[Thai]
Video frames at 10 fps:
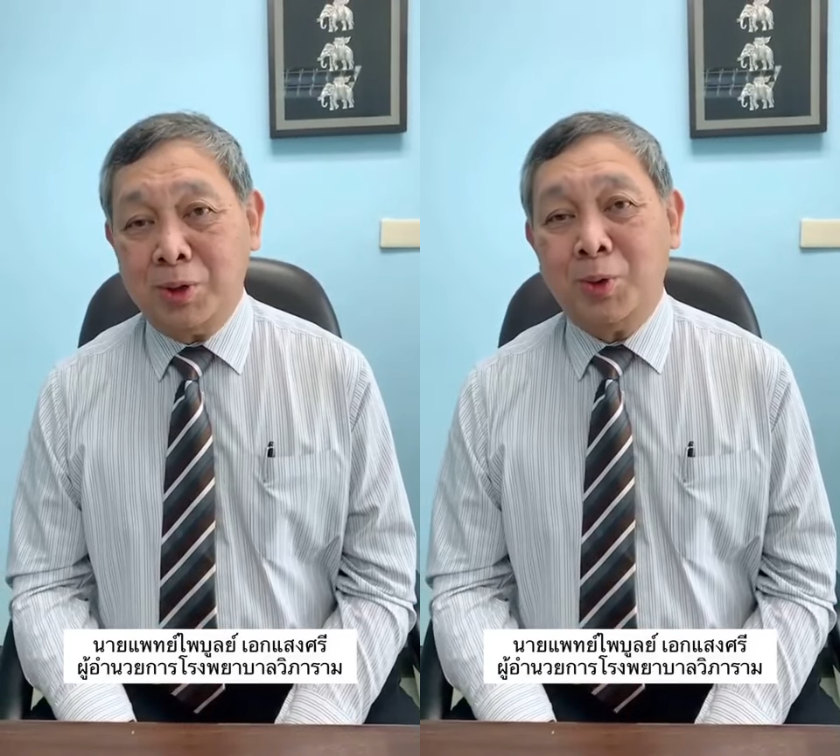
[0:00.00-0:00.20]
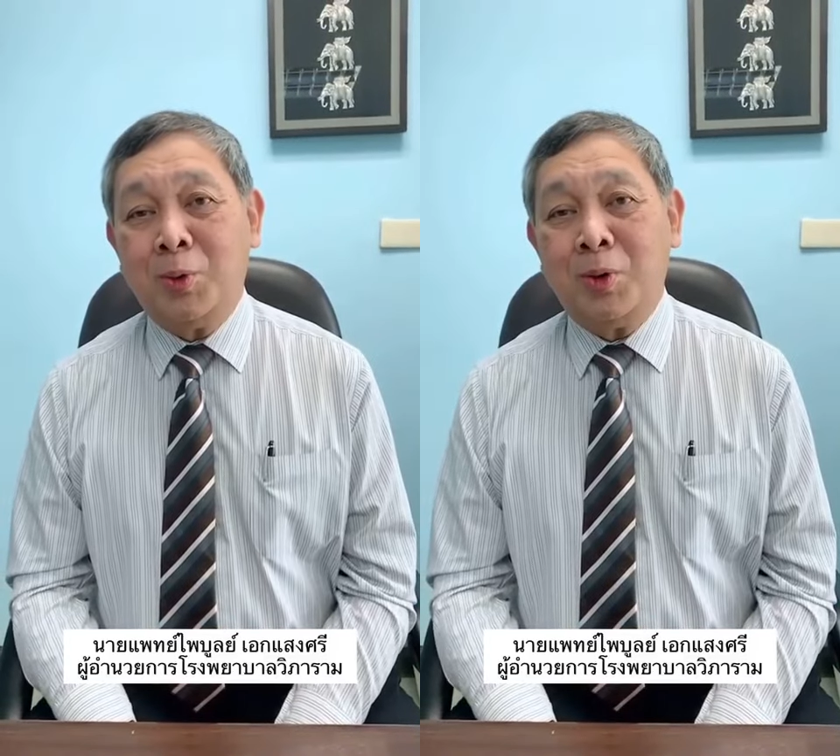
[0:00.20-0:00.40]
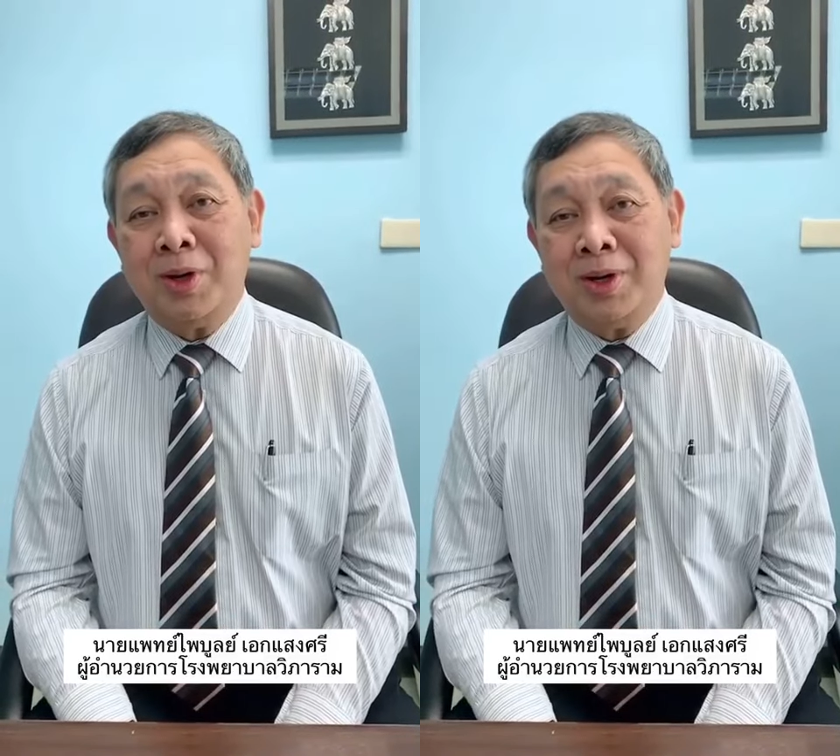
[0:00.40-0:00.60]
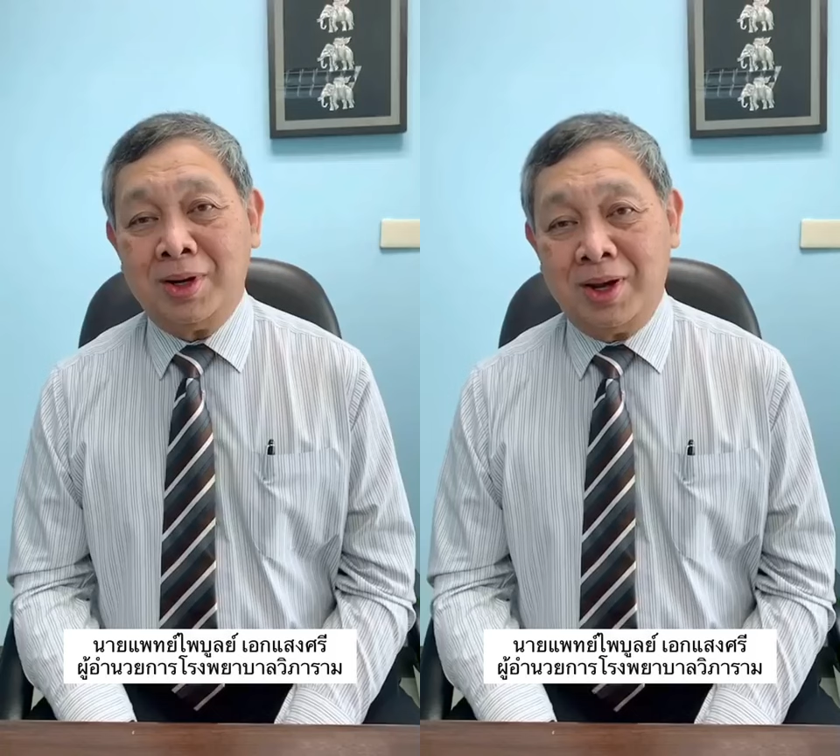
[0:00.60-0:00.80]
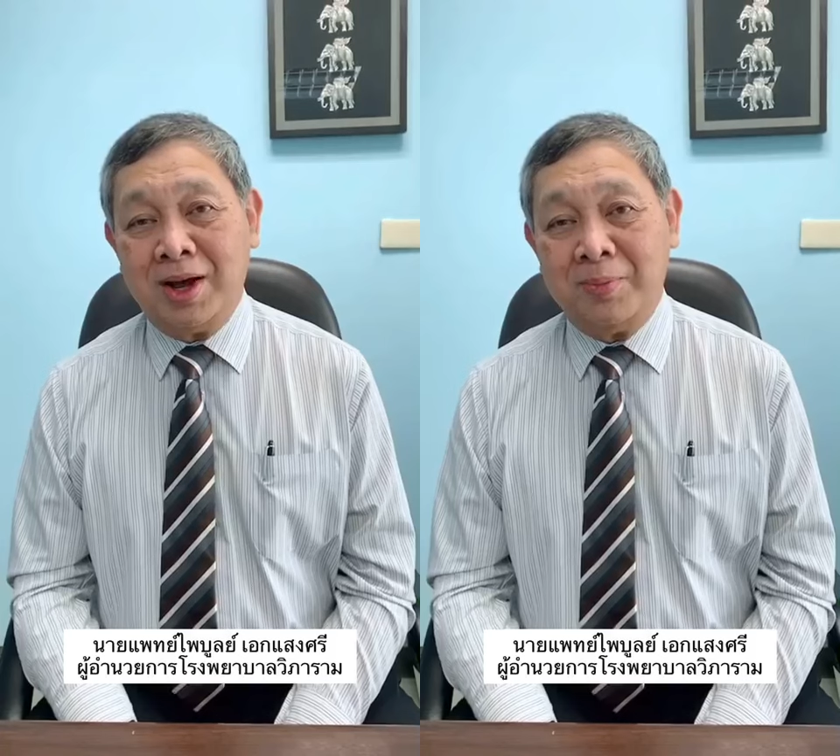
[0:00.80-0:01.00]
ล้ว
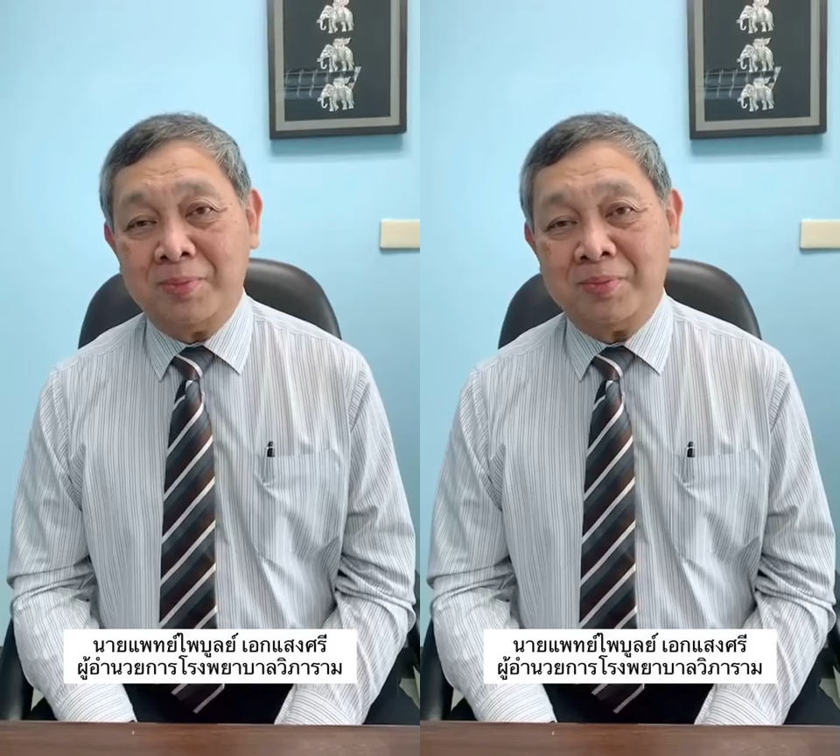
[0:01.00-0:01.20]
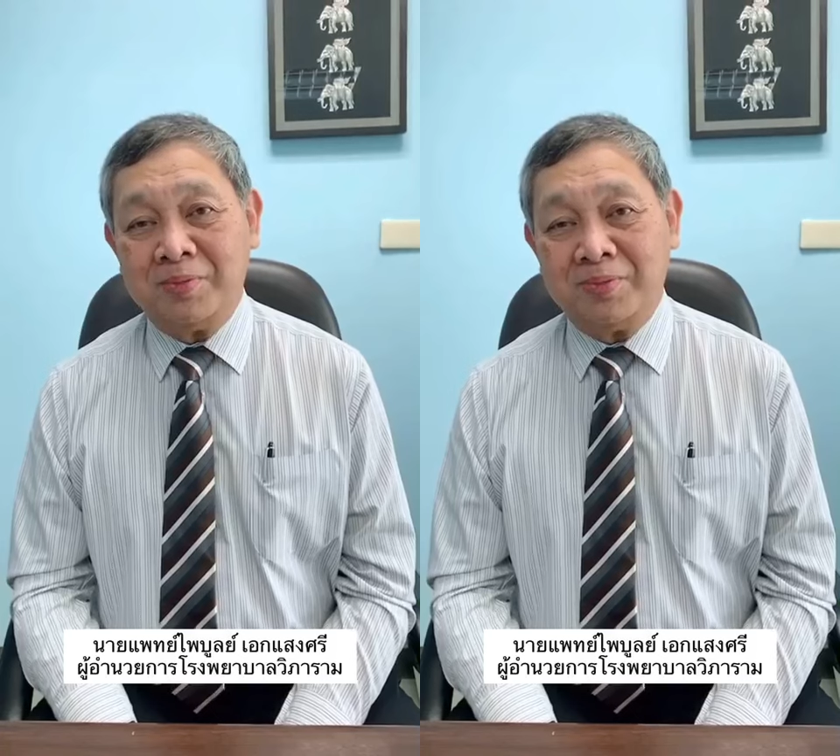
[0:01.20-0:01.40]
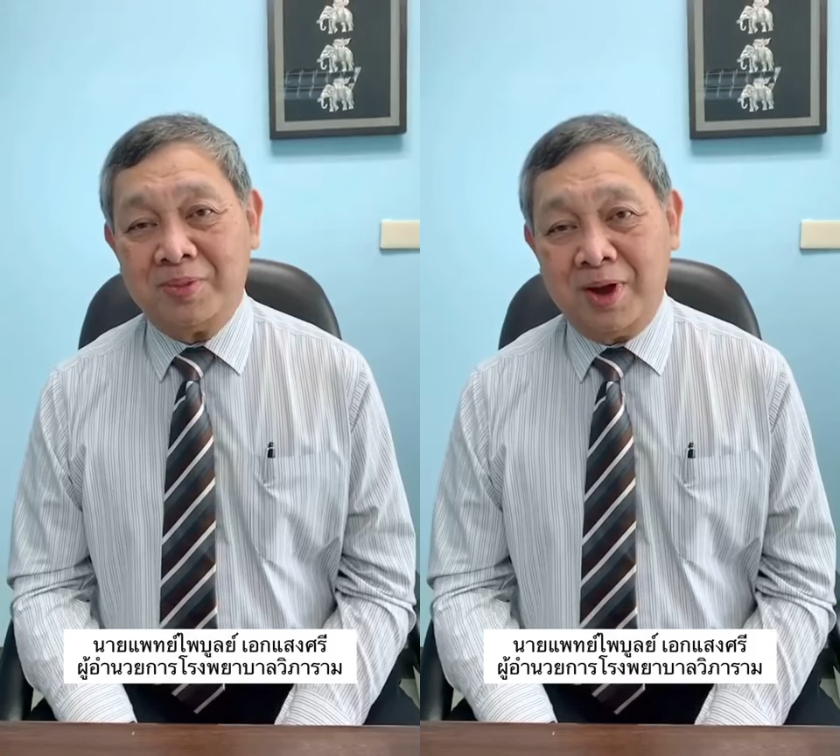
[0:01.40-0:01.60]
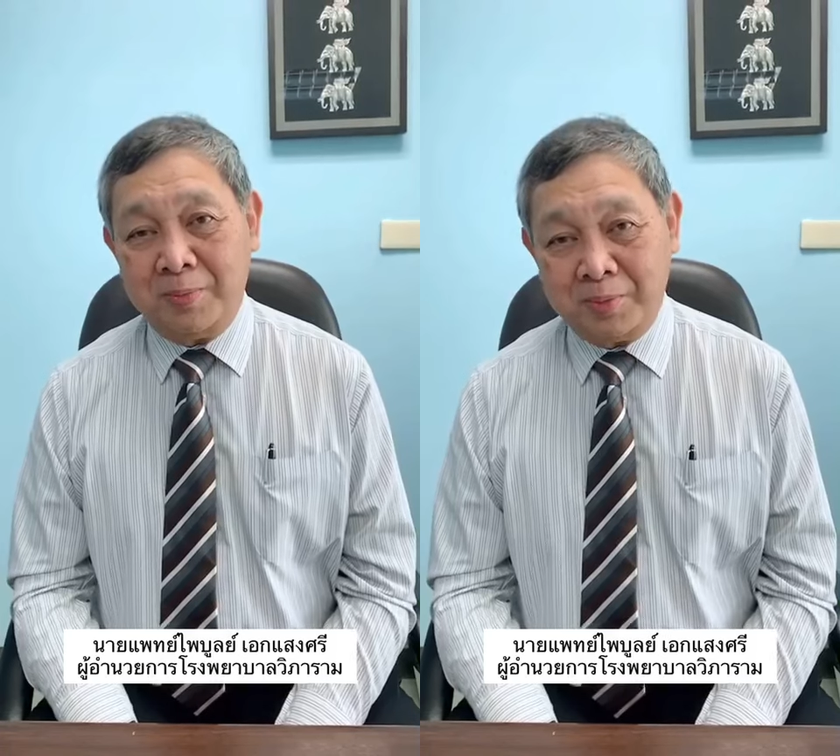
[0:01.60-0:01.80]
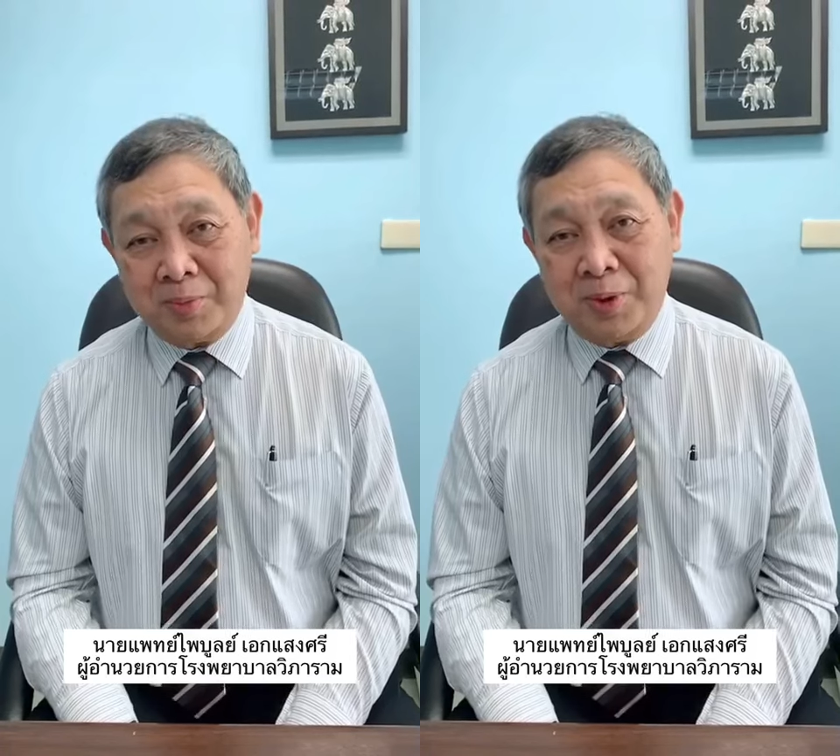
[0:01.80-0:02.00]
นๆนะครับครับ
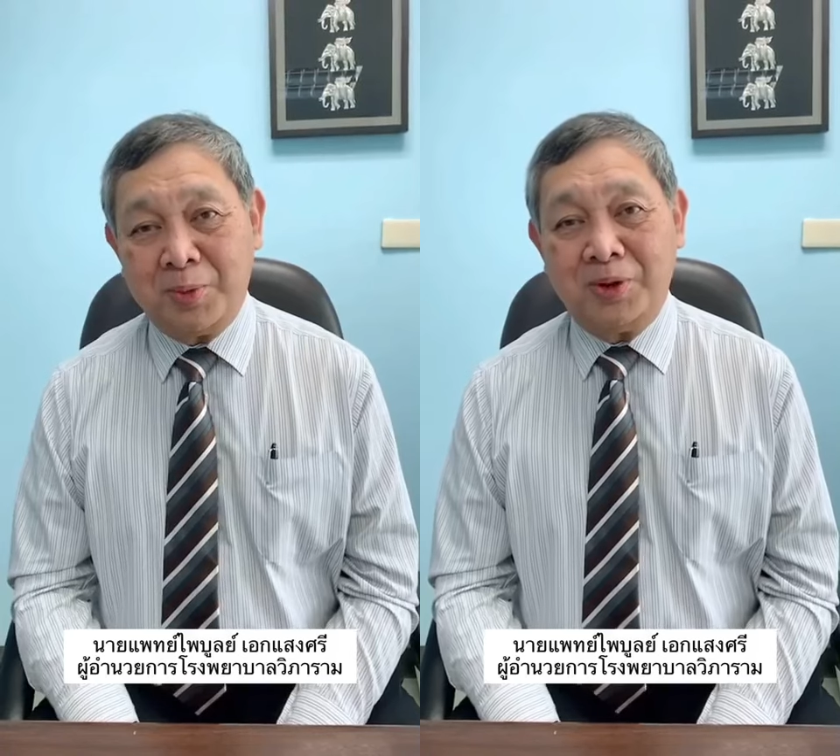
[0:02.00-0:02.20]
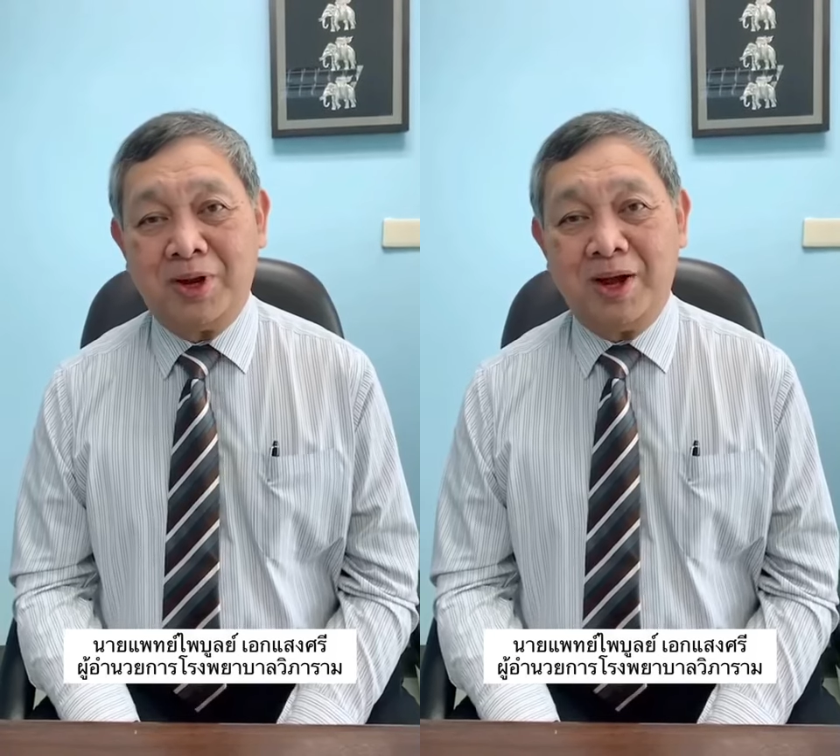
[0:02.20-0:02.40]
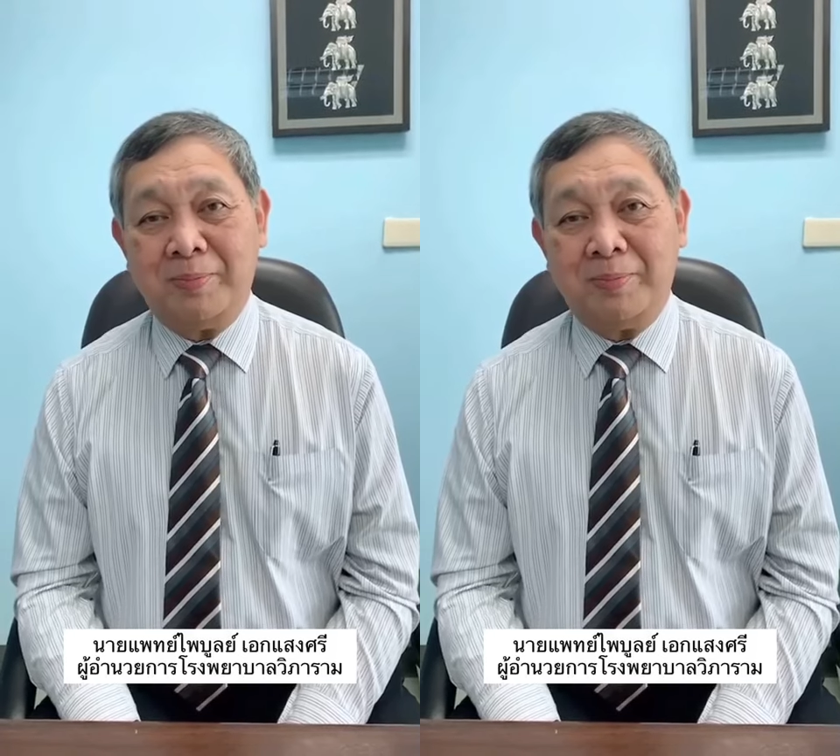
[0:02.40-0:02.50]
ขอบคุณครับ